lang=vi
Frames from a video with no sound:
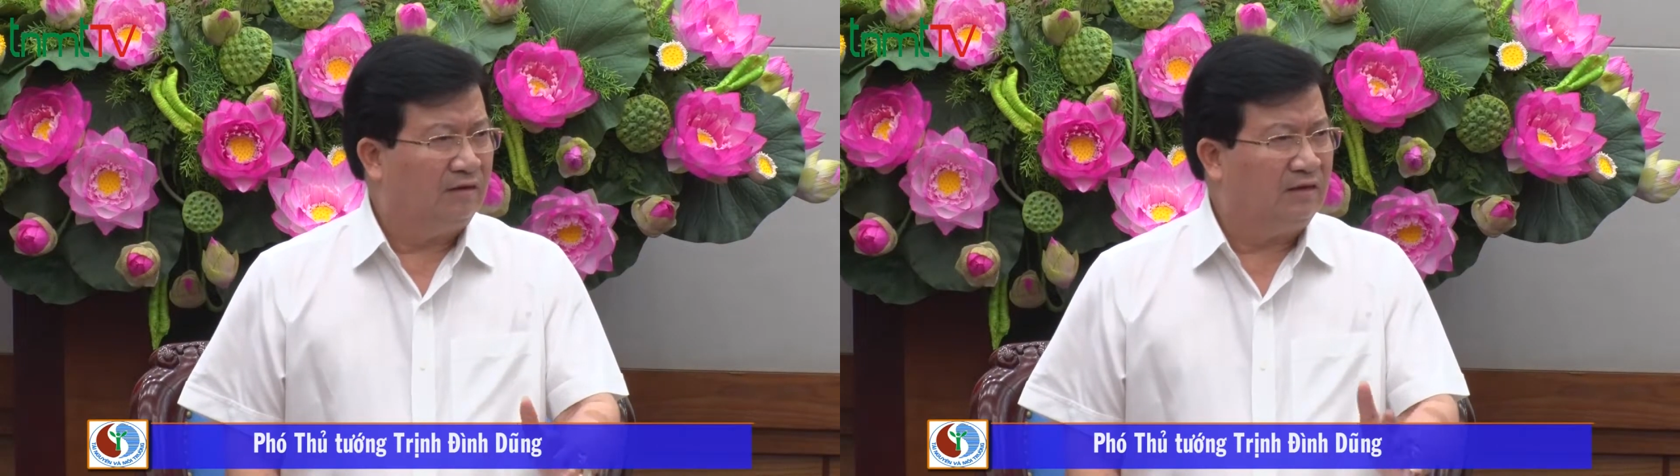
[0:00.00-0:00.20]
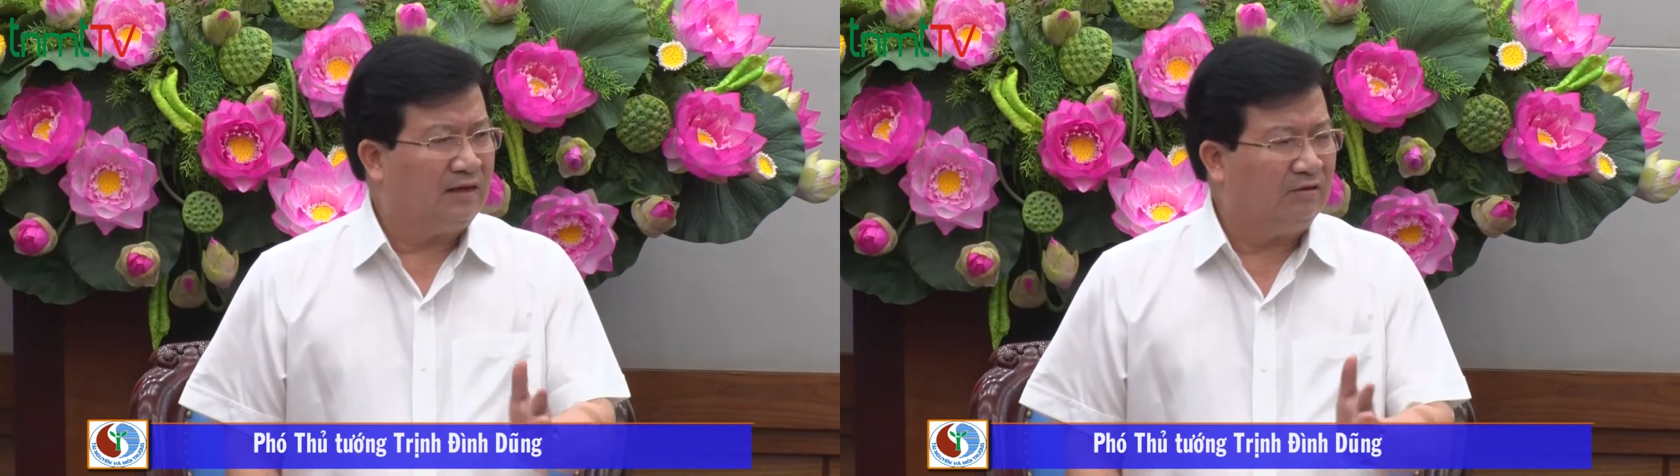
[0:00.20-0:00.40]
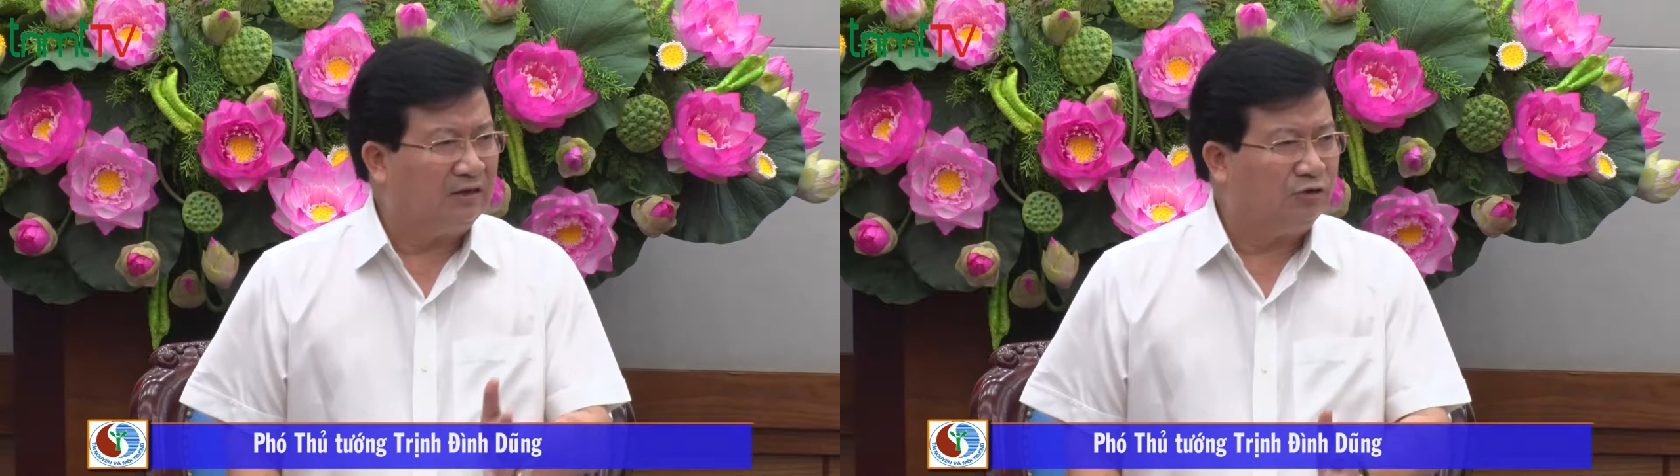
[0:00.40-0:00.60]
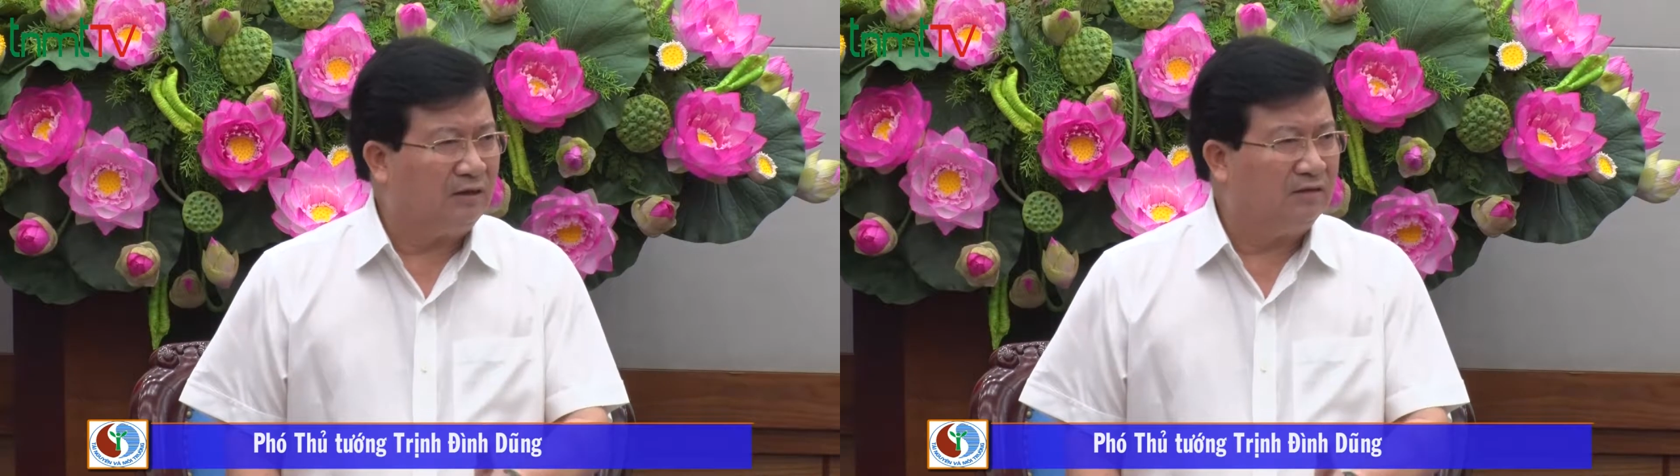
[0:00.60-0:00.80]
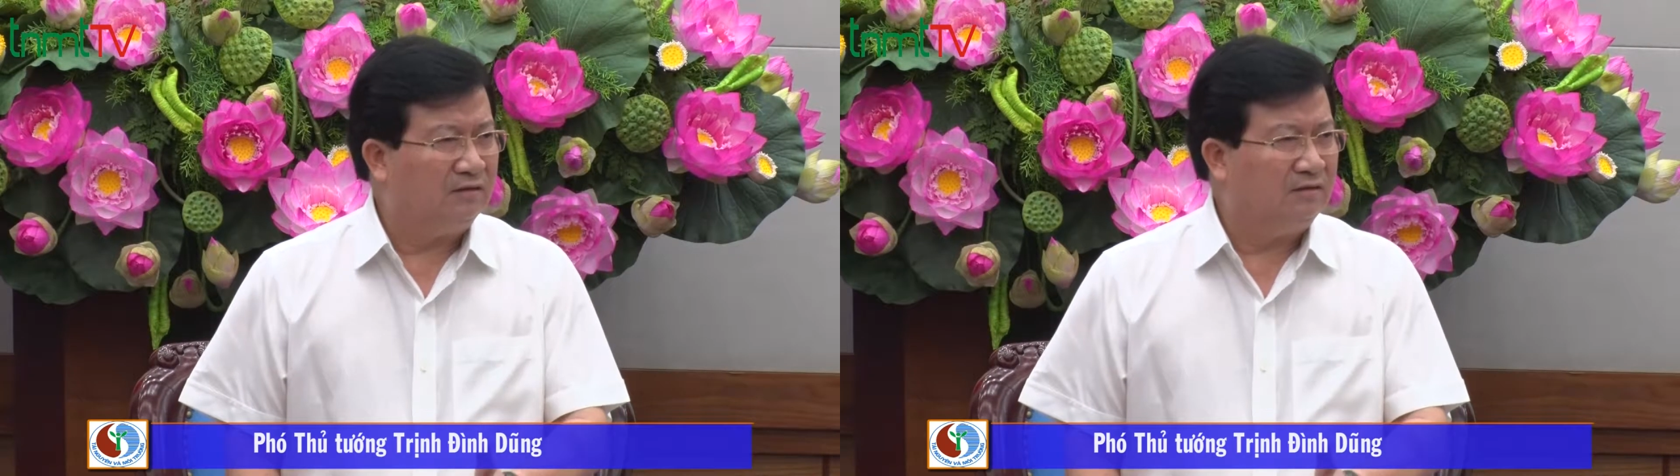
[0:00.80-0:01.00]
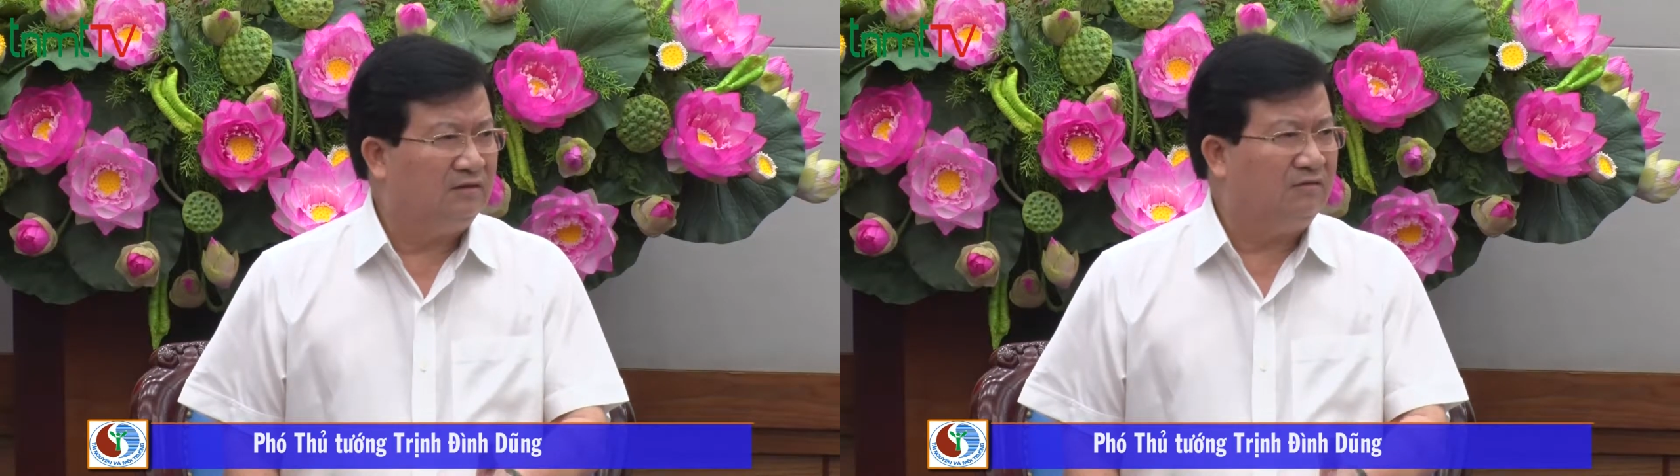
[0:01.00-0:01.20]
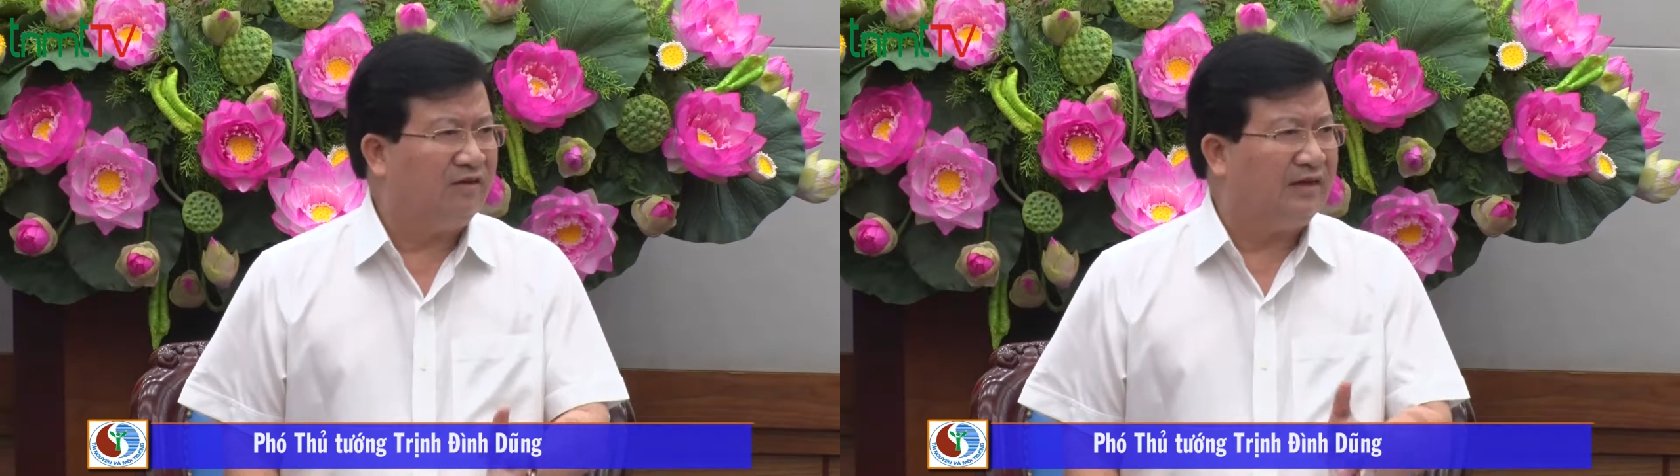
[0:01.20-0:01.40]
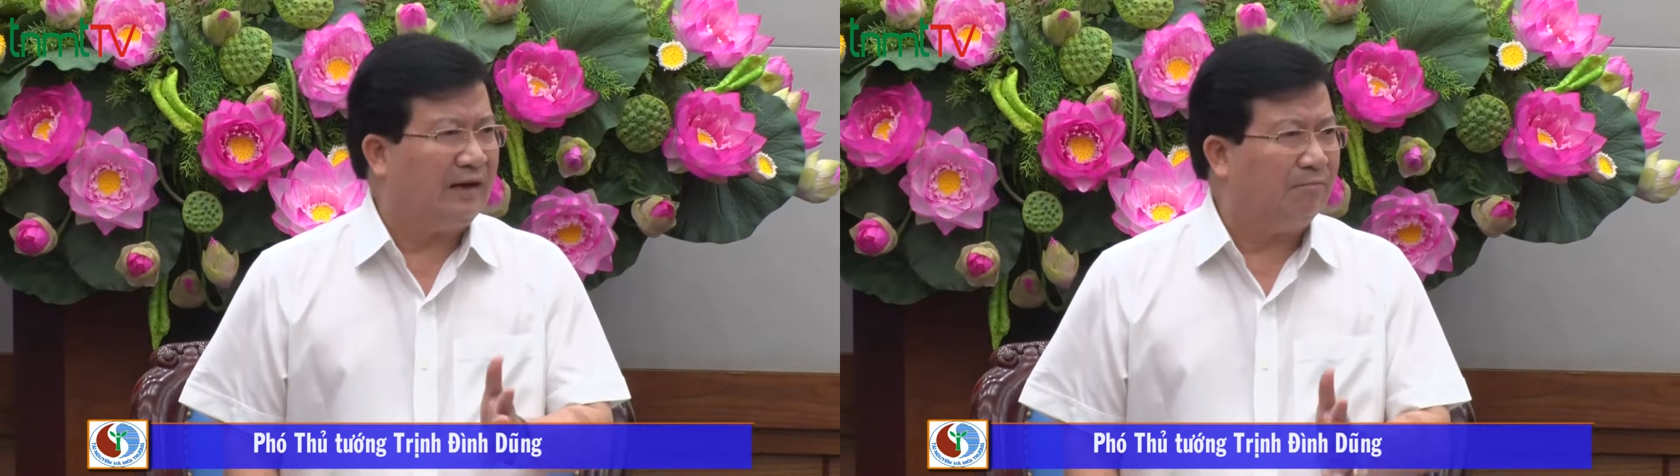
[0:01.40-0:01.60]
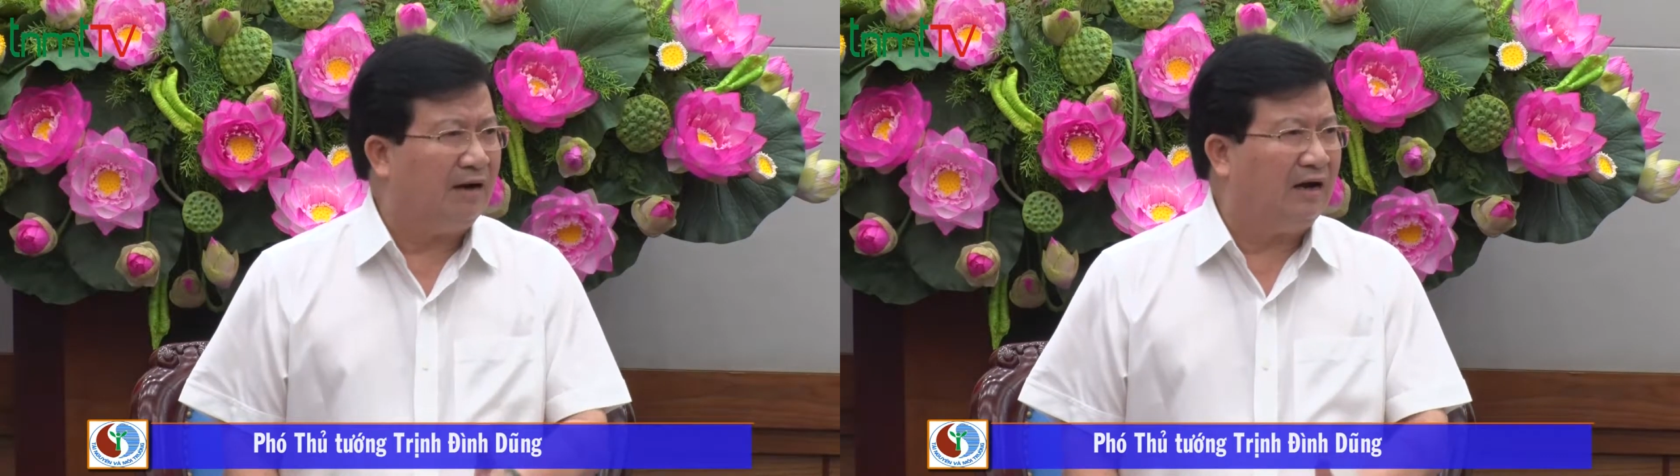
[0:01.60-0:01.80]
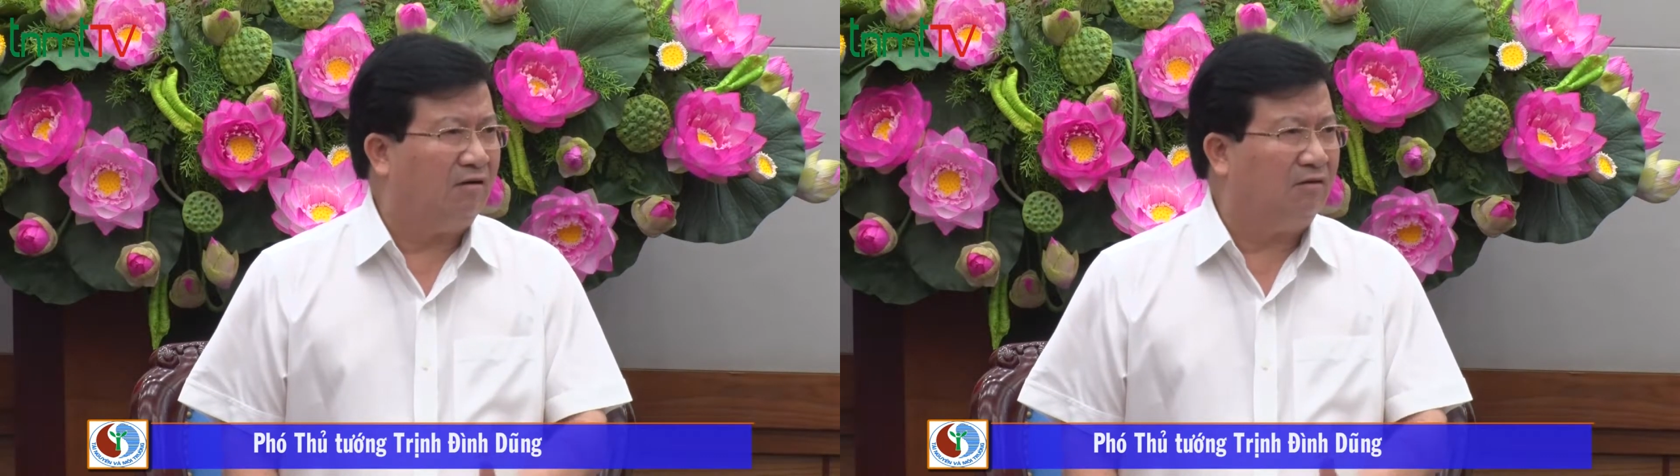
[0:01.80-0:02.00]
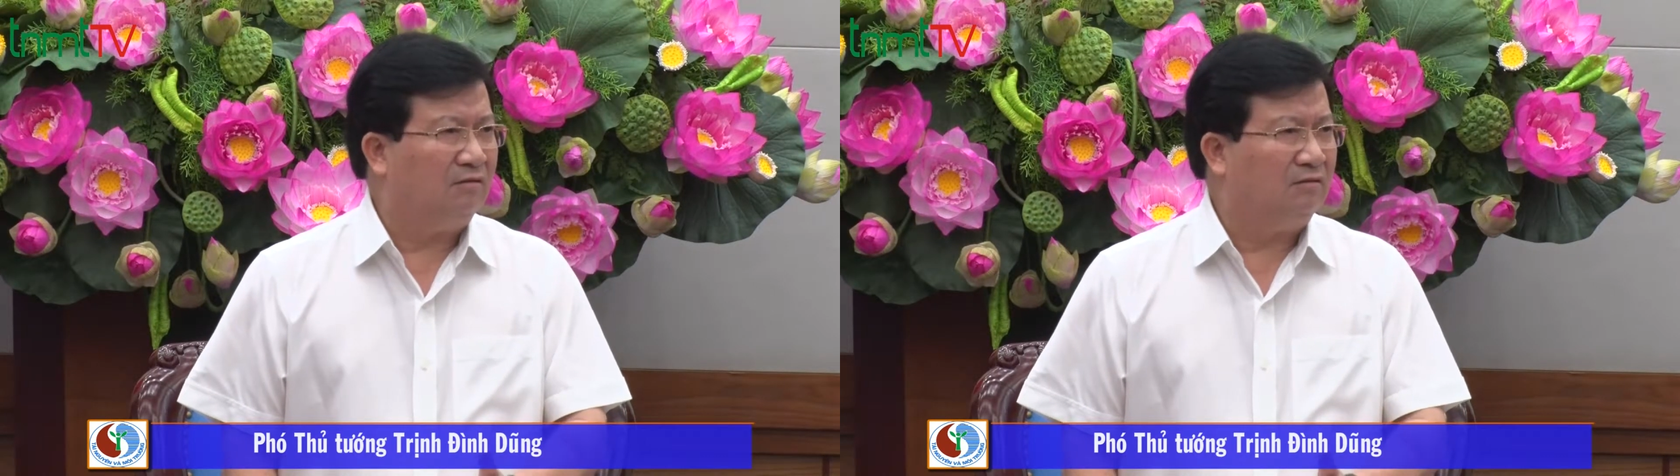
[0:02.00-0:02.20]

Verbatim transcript: nâng cao năng suất nhưng phải đảm bảo